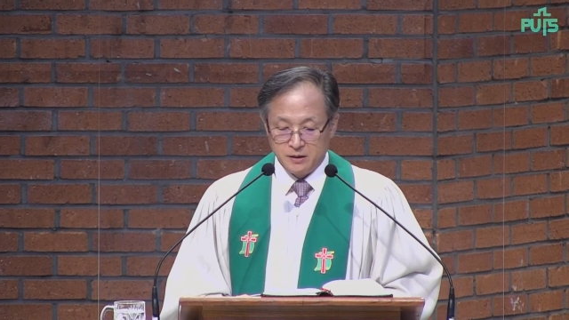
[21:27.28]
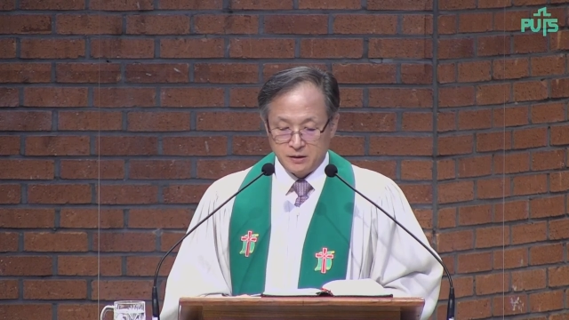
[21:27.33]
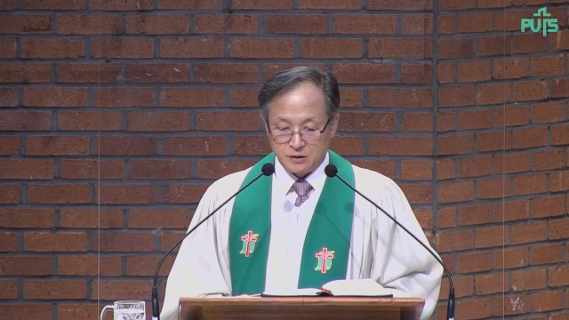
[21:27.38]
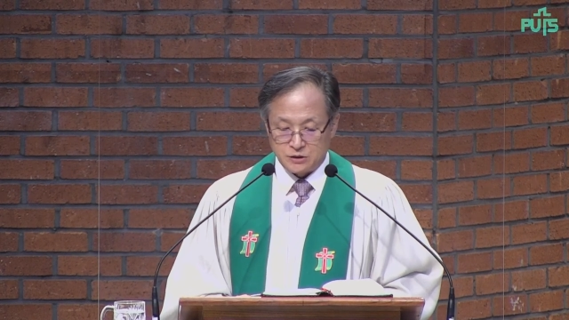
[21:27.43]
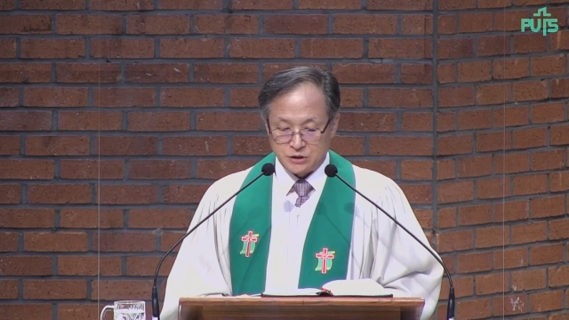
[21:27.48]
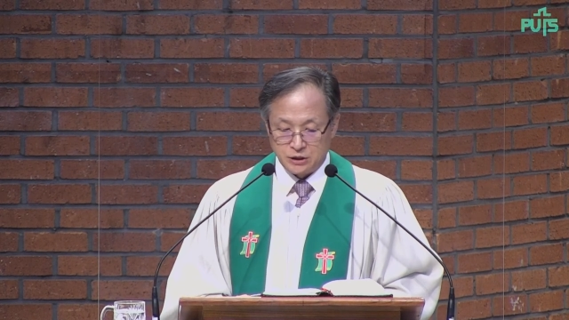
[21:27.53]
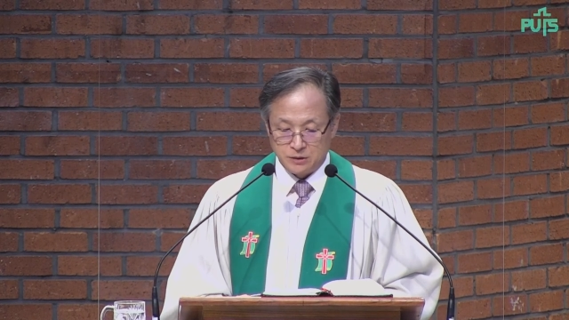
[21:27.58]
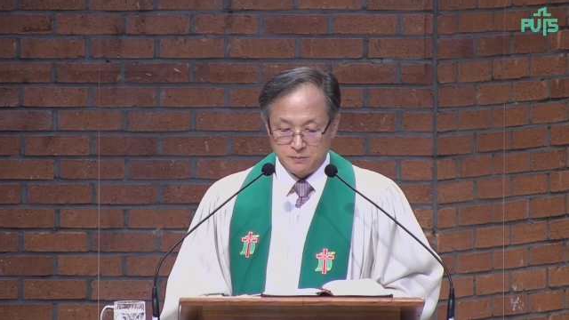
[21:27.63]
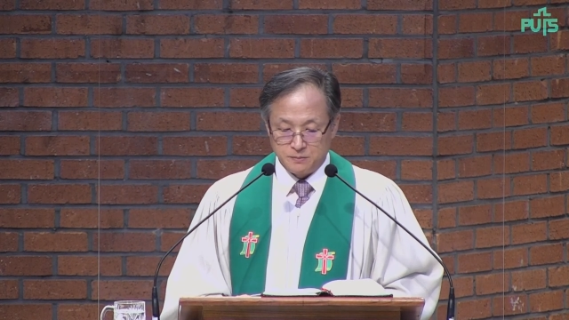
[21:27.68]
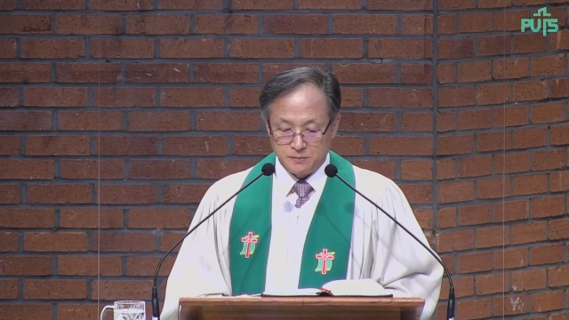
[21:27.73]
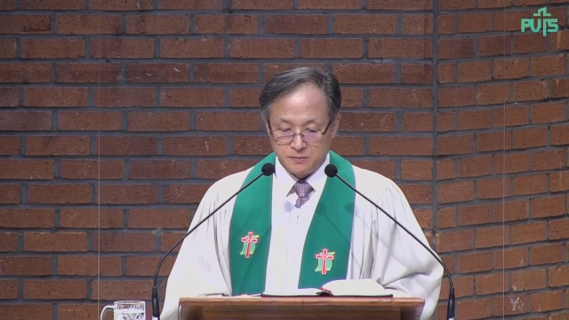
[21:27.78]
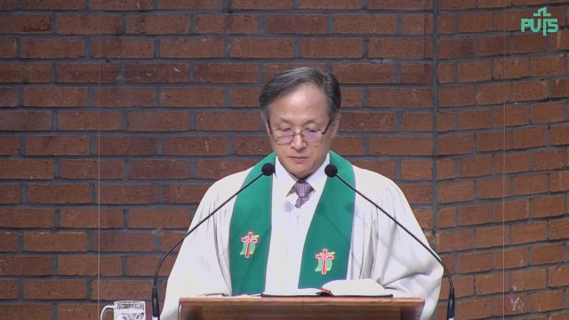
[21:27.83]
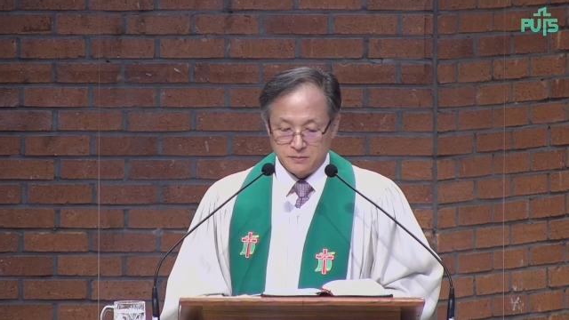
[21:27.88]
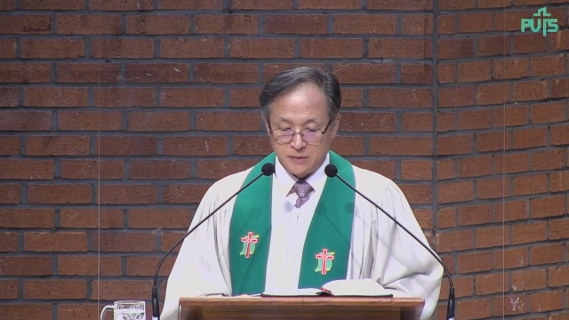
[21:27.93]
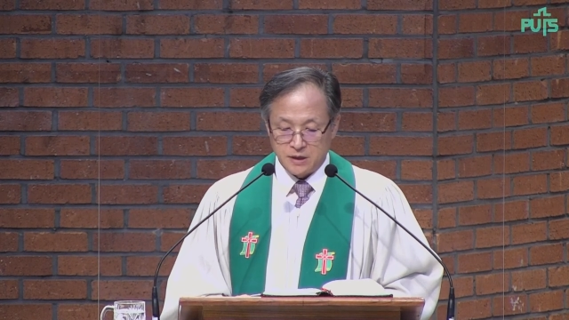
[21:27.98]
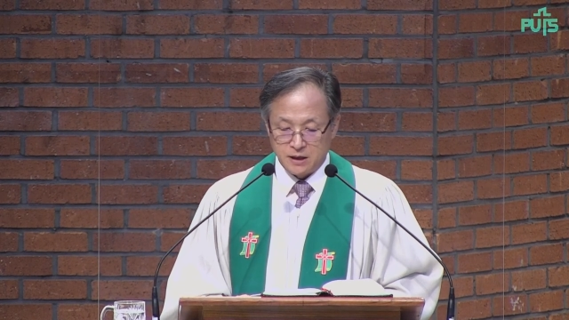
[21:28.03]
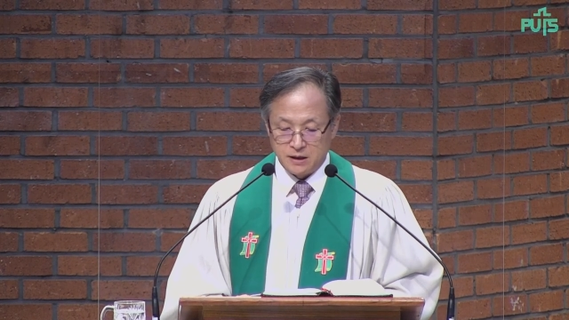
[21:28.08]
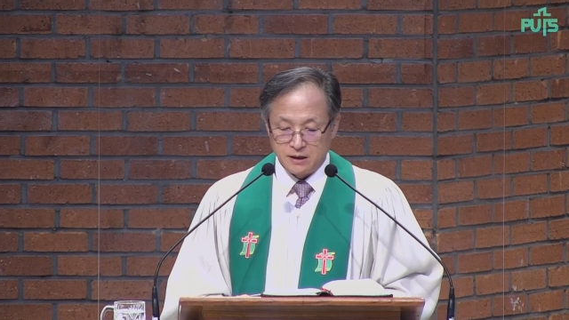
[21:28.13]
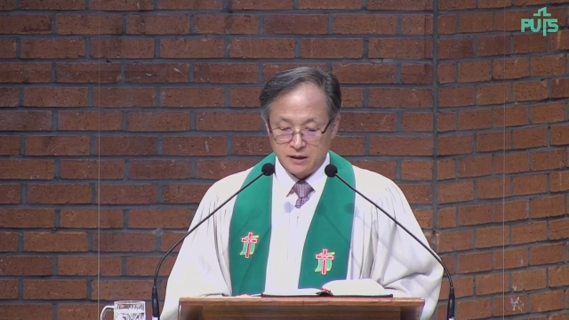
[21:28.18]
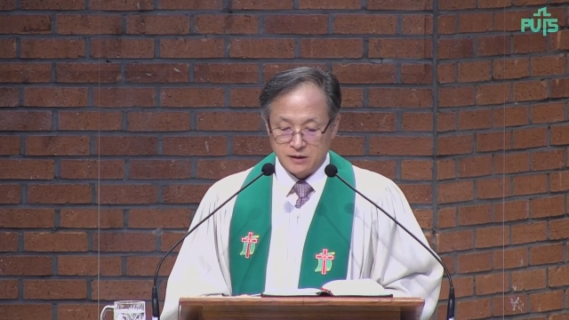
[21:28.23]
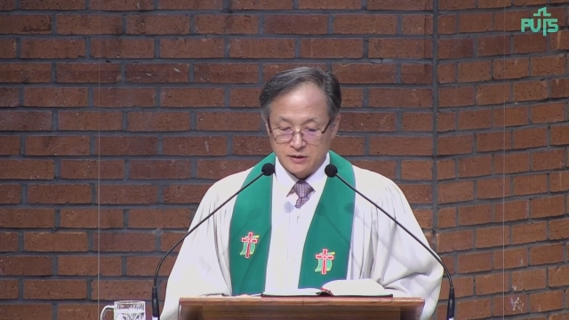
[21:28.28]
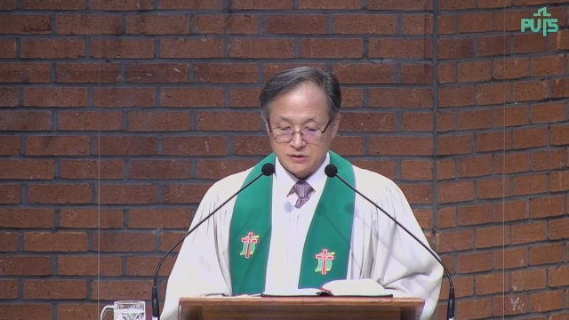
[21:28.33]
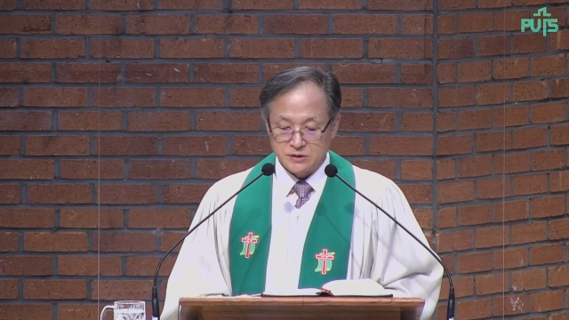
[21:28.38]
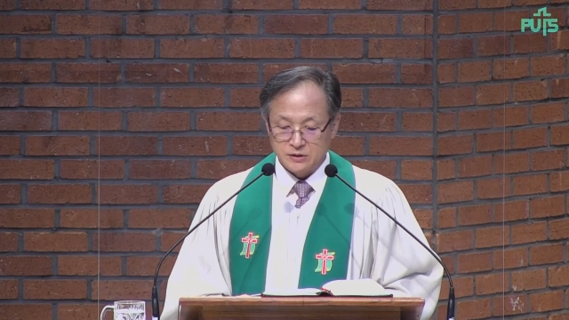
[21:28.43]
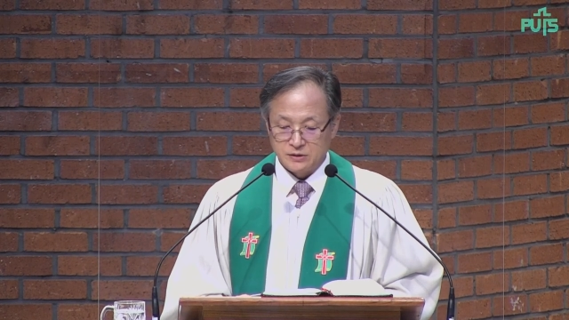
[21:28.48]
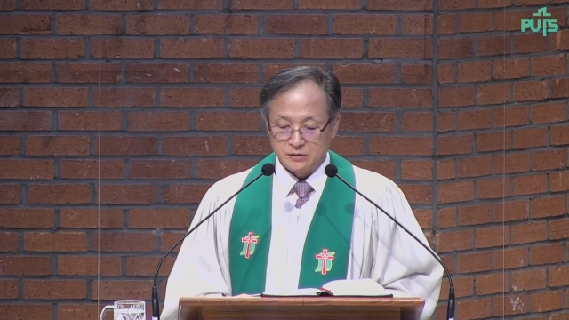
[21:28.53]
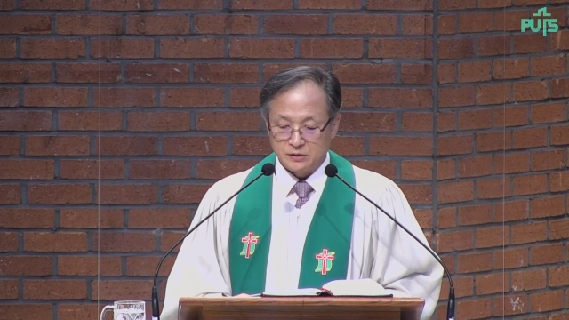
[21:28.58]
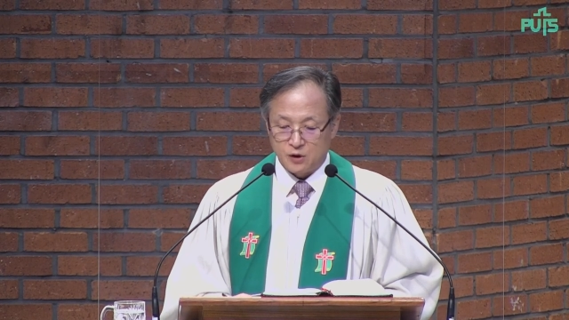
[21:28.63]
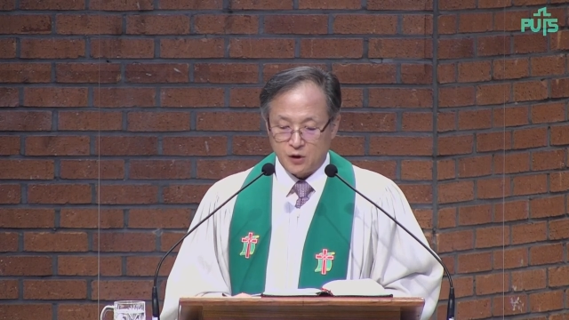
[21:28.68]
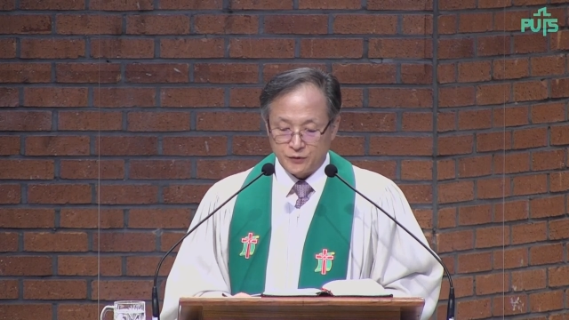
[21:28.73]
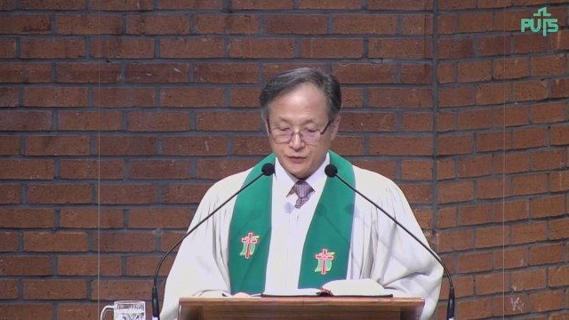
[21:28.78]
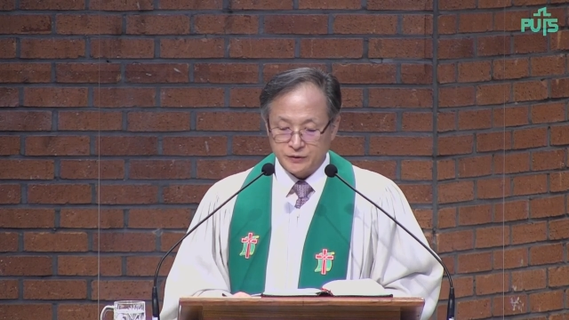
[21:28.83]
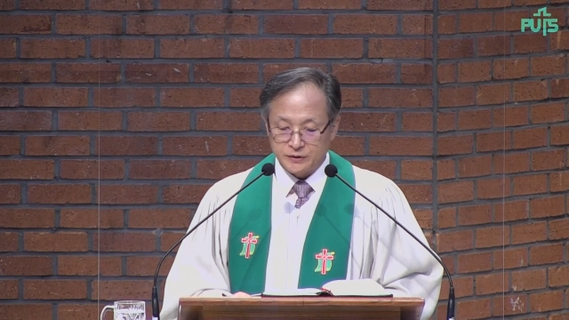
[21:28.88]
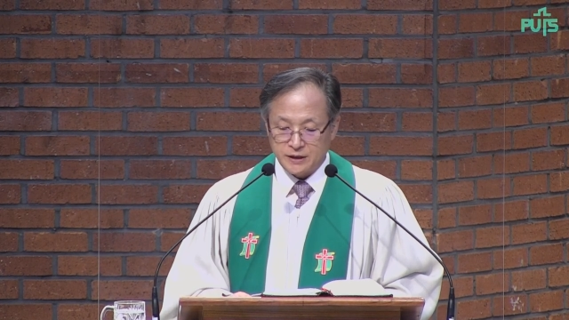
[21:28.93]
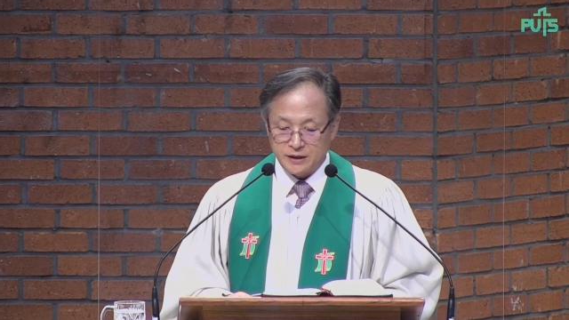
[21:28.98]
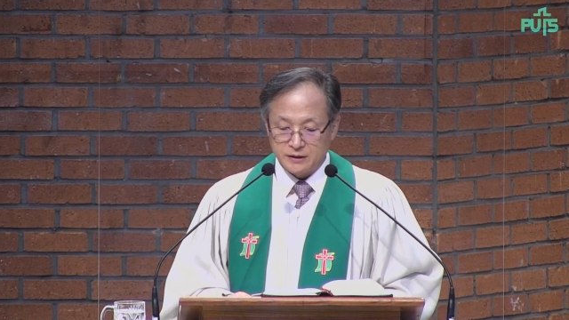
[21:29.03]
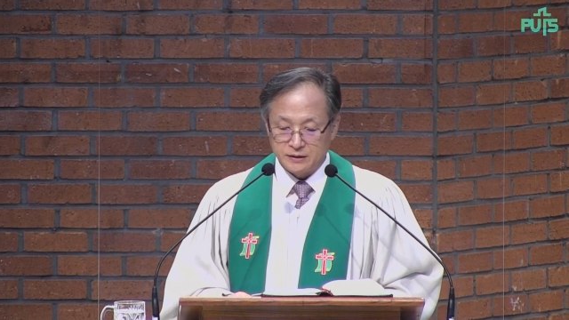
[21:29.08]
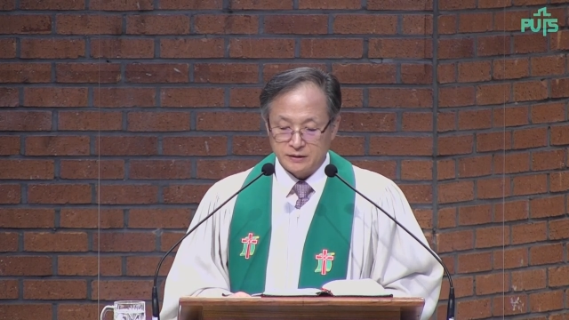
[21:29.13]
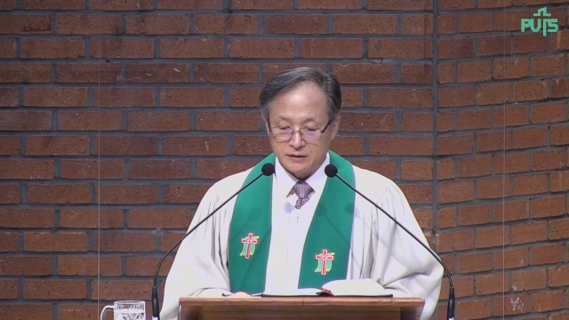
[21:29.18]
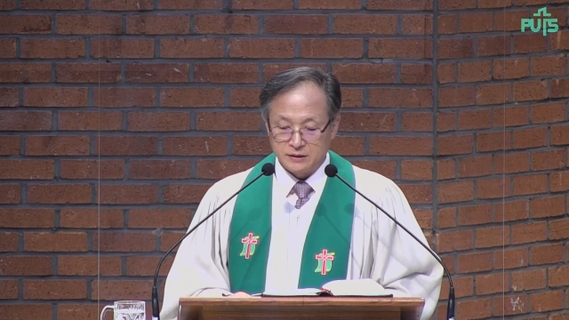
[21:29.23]
짐 엘리엇은
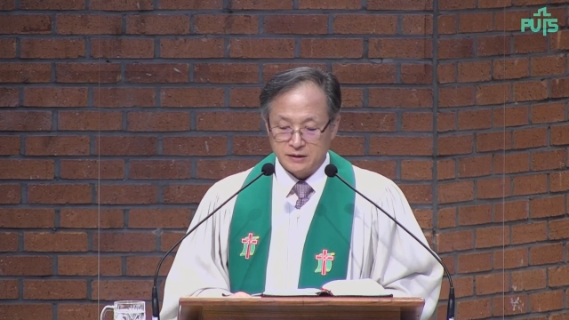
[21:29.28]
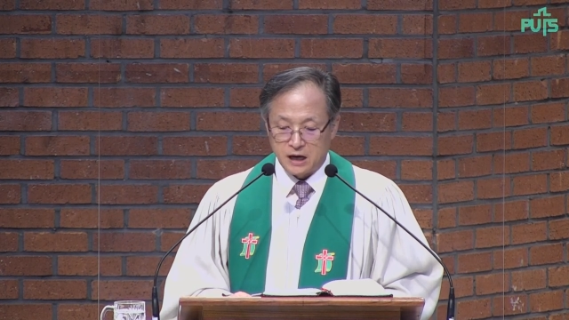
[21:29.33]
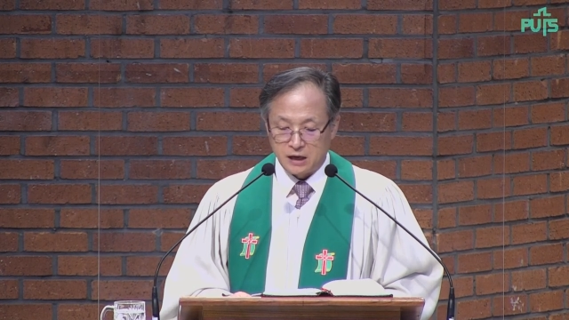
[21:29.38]
헛된